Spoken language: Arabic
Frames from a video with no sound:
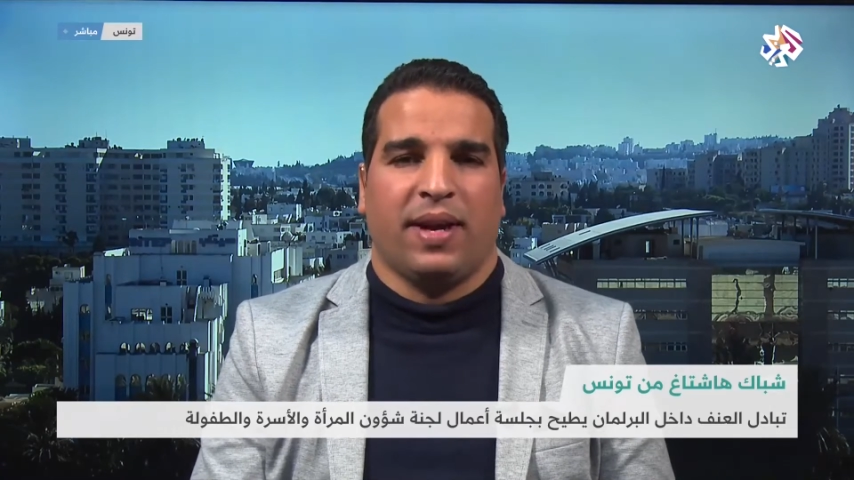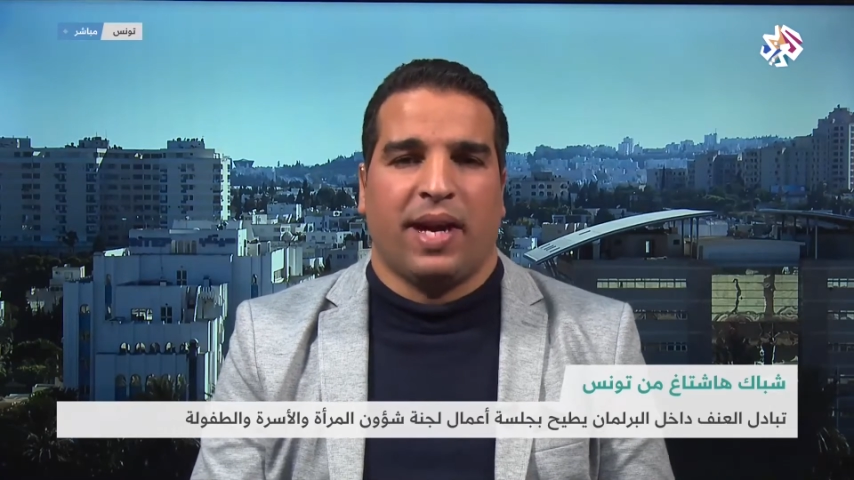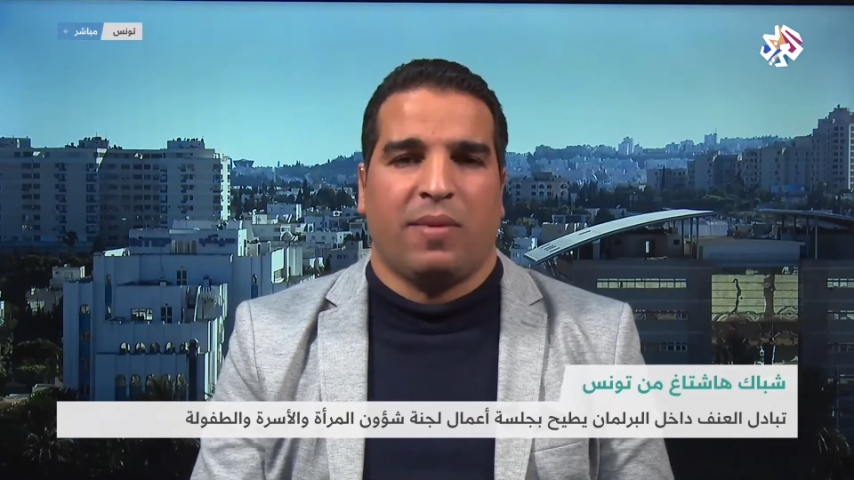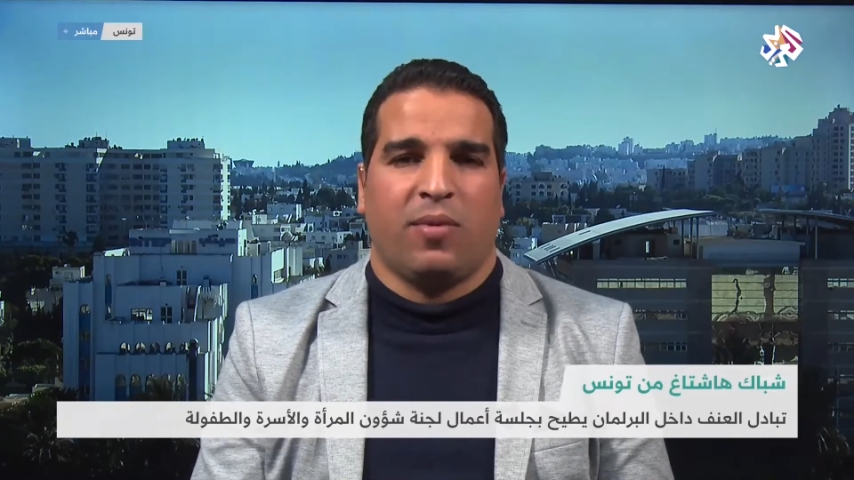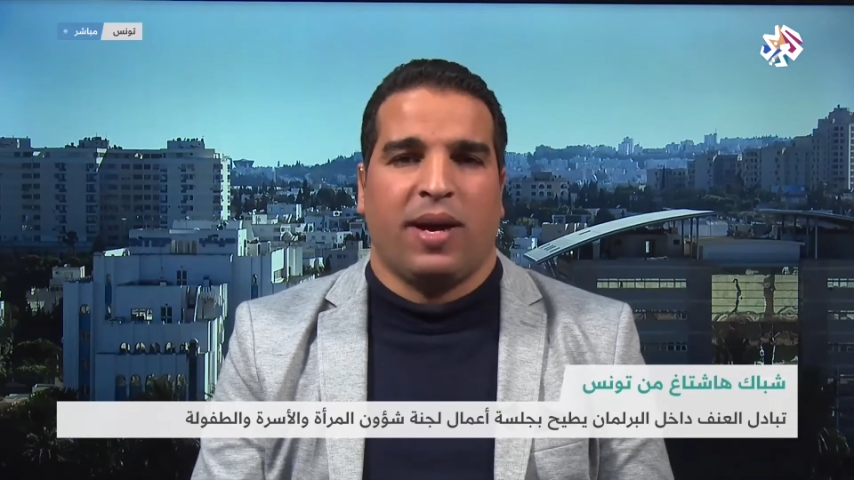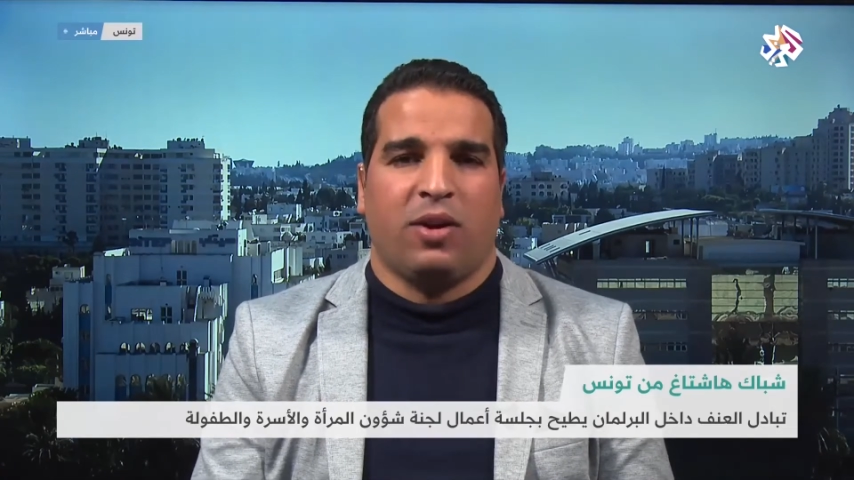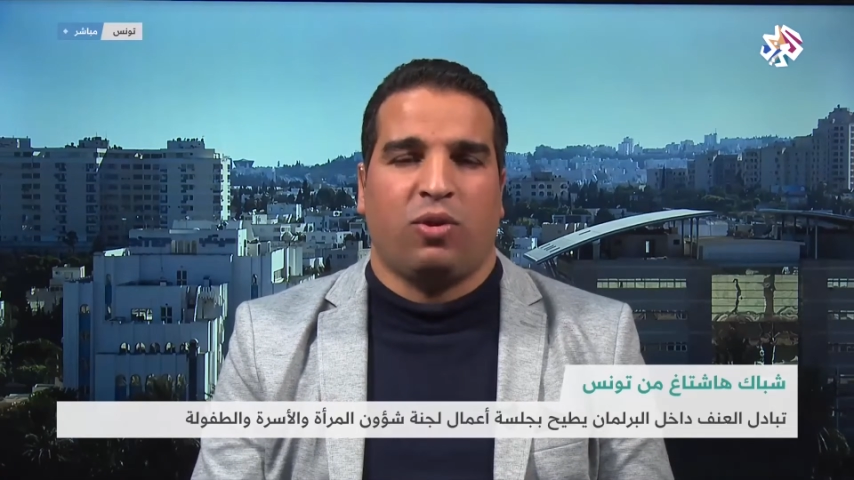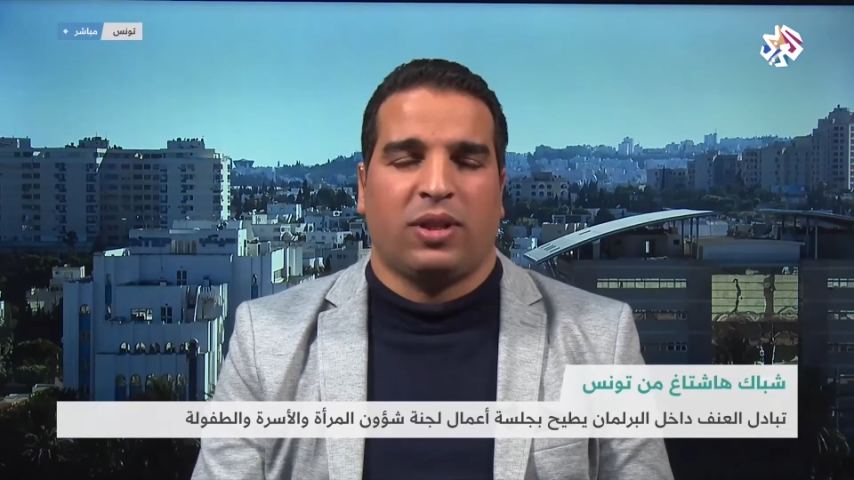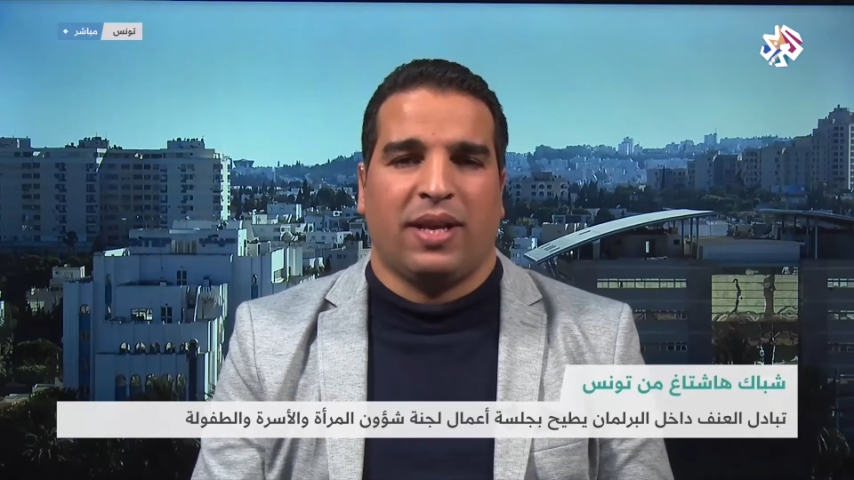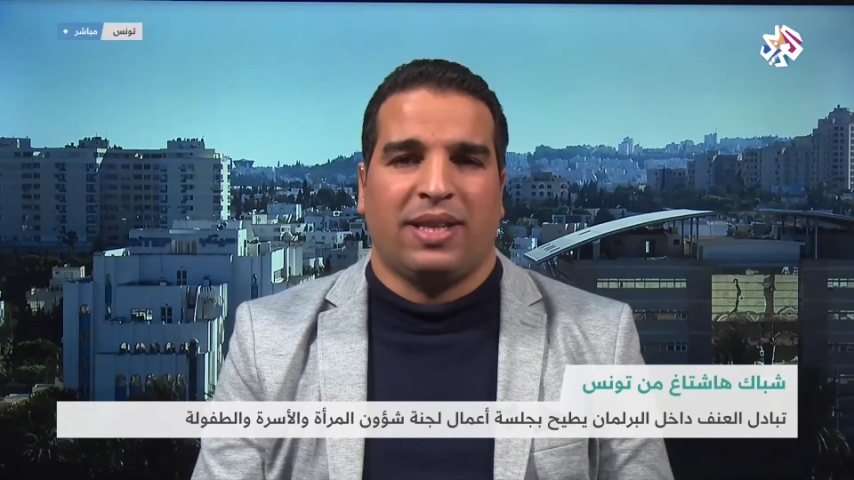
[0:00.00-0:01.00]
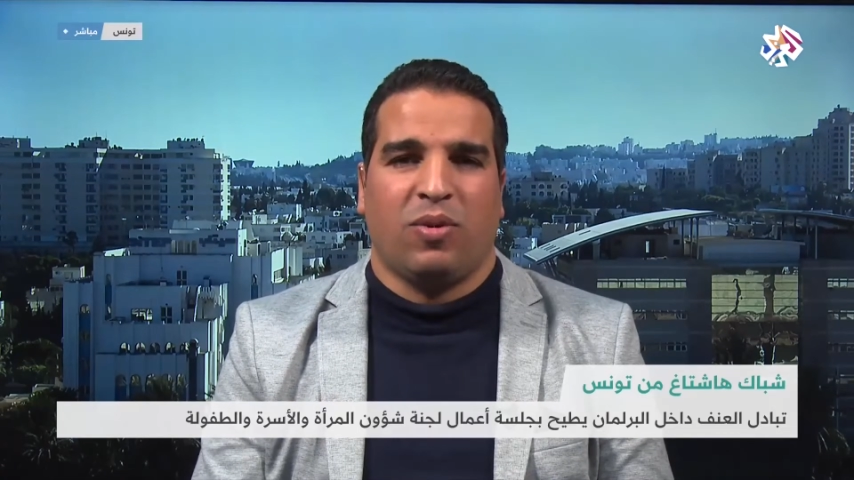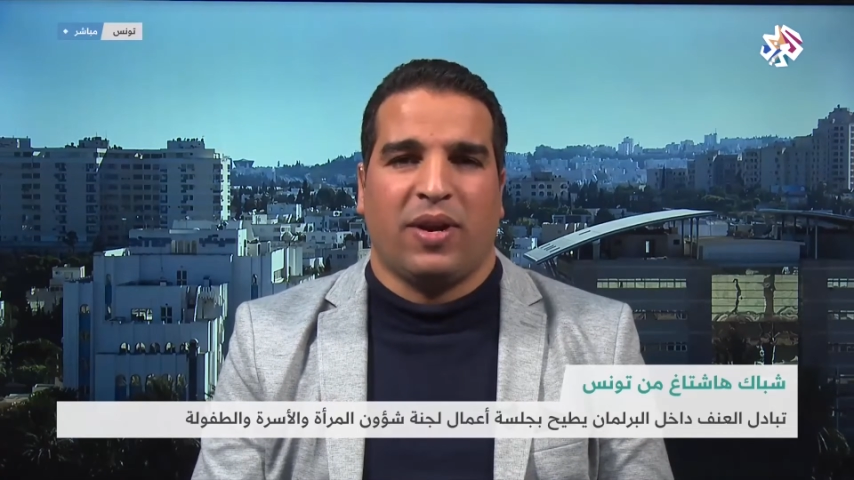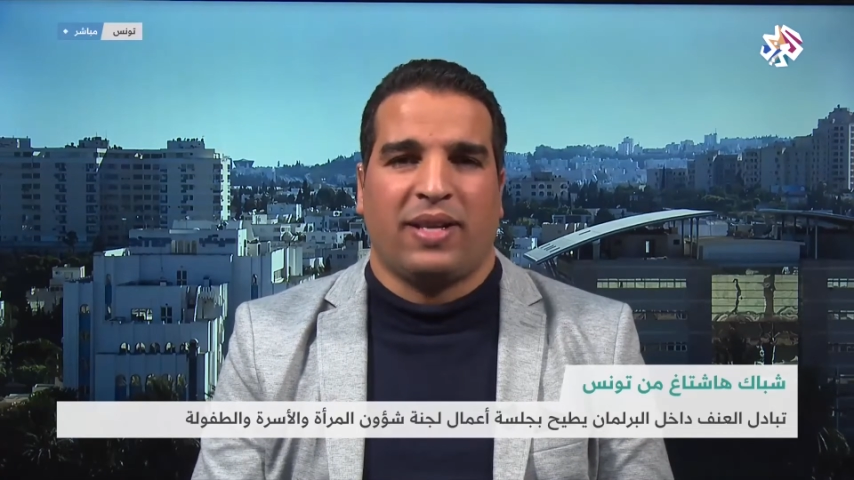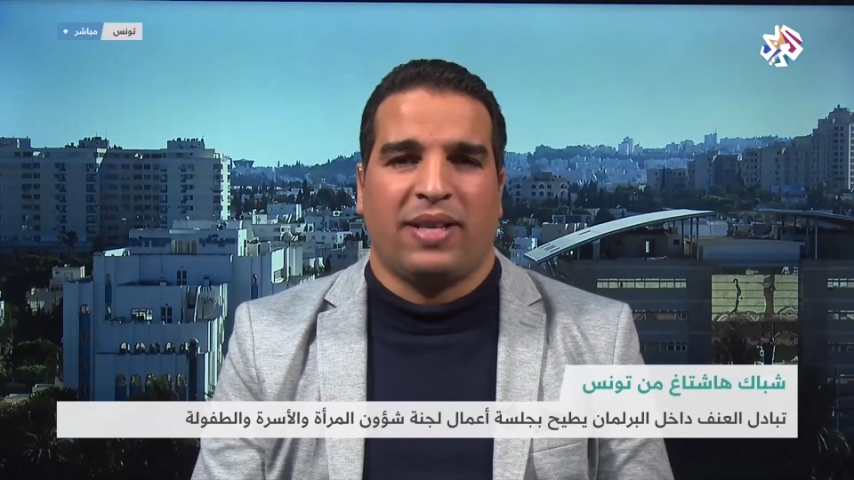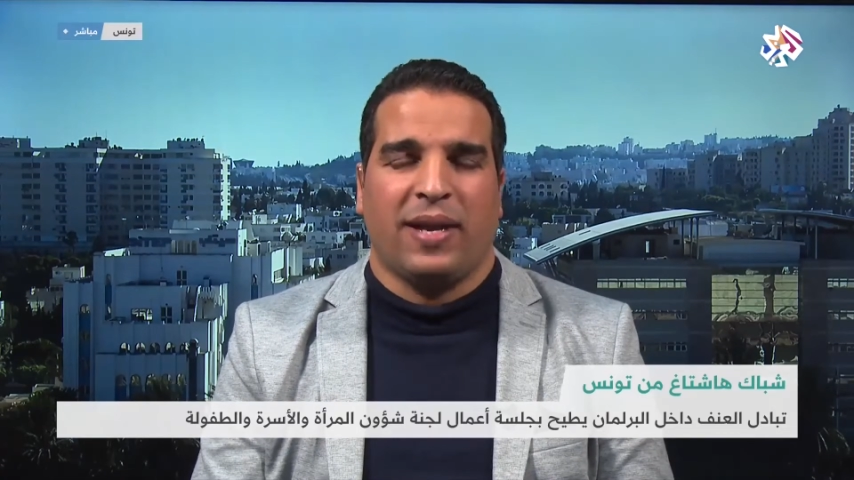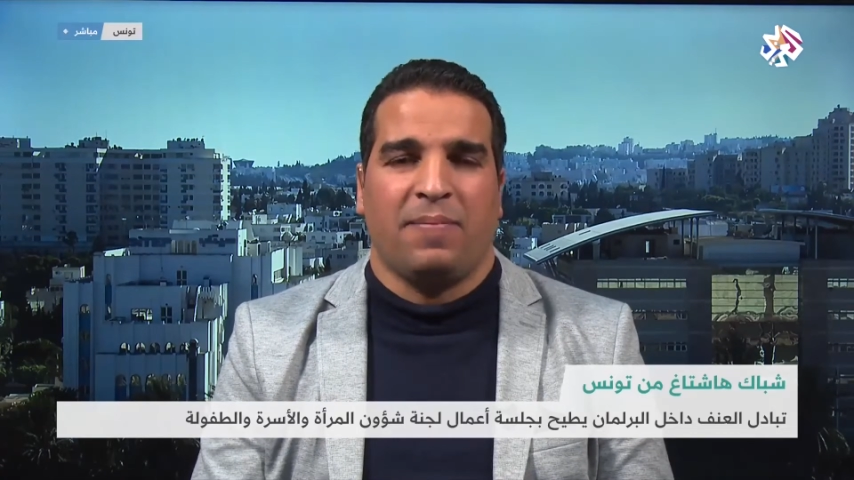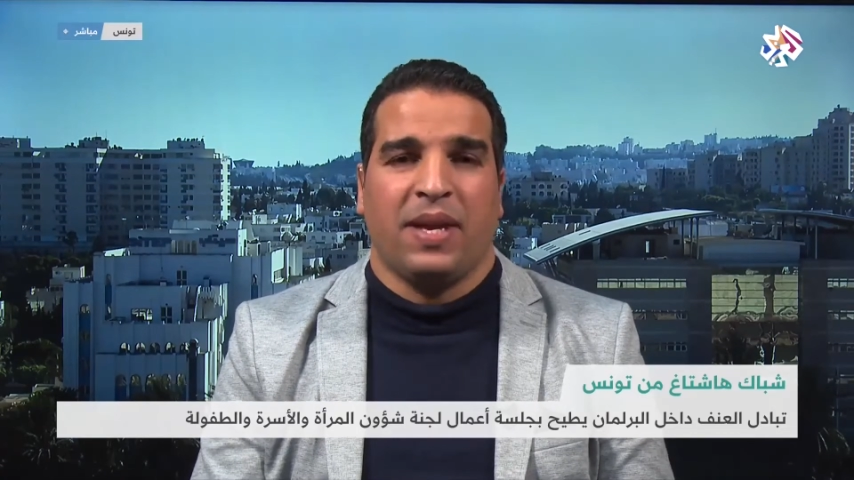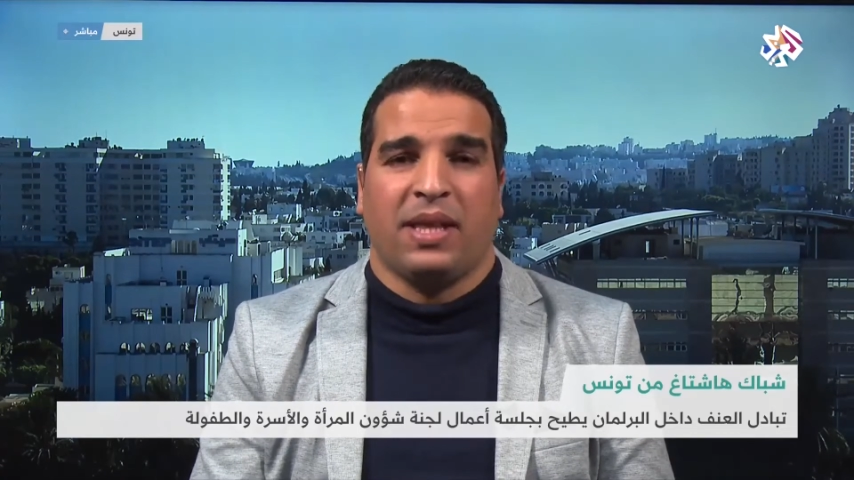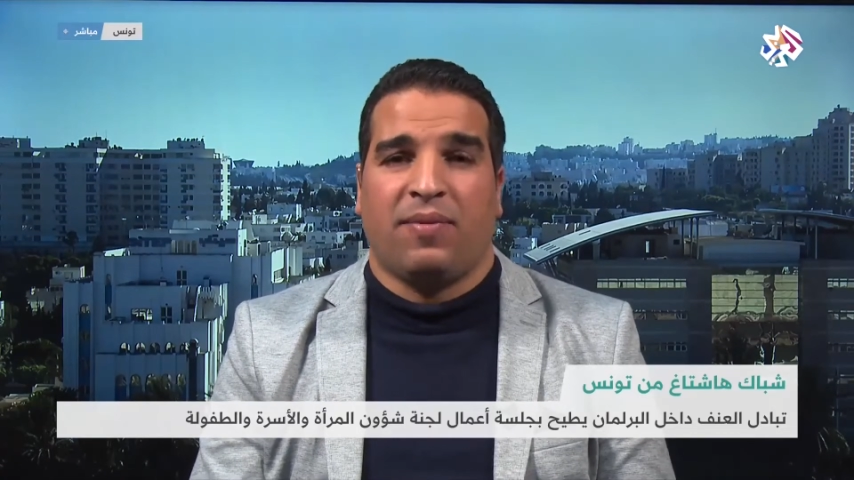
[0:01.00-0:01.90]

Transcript: الكرامة والكتلة الديمقراطية